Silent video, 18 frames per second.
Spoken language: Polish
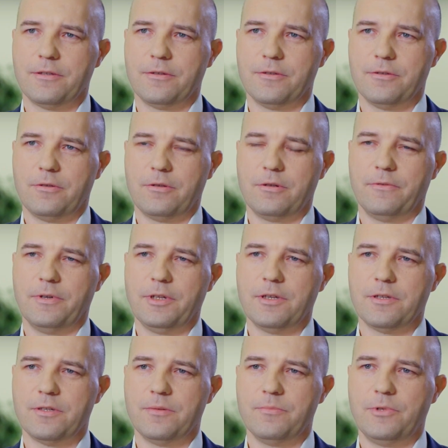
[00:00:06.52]

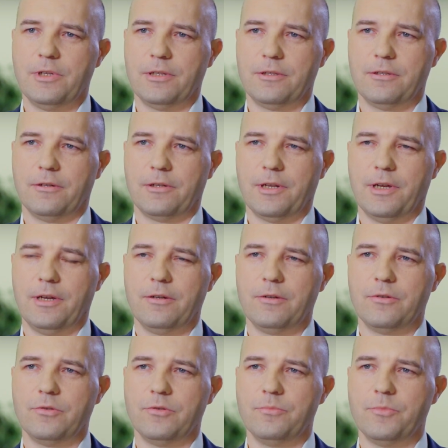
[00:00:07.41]
skonstruowanie symulatora
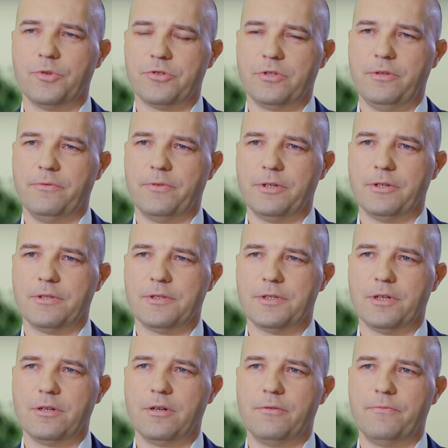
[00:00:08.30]

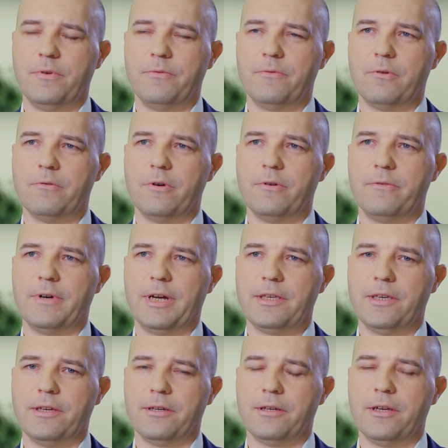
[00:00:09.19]
umożliwiającego
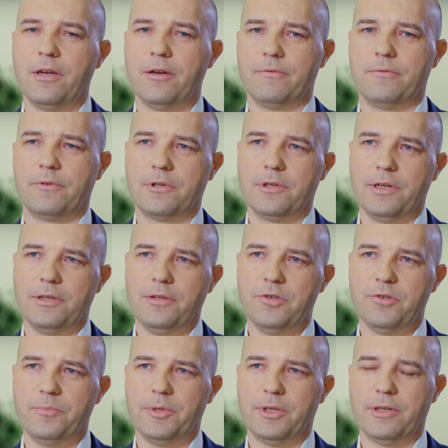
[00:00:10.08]
wywoływanie w
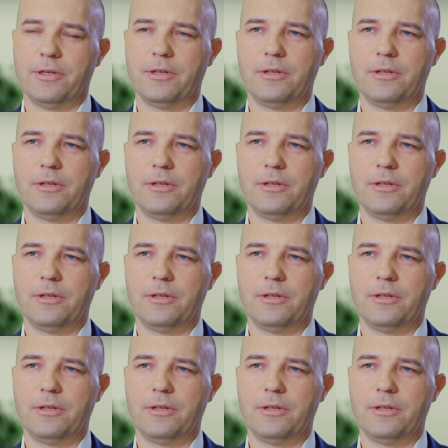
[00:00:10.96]
organizmie